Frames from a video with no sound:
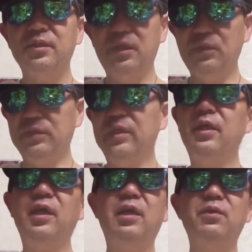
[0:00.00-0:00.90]
えっとですね、
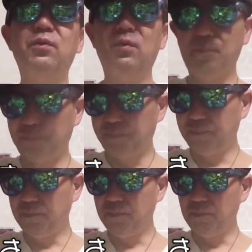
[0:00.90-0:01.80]
あの、
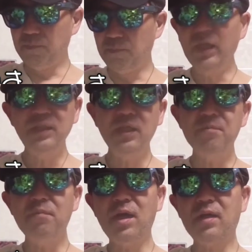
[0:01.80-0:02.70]

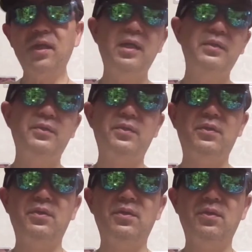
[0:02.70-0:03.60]

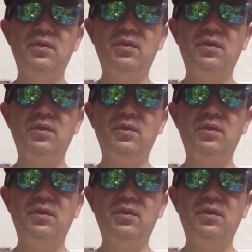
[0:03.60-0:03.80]
マイナンバーカード、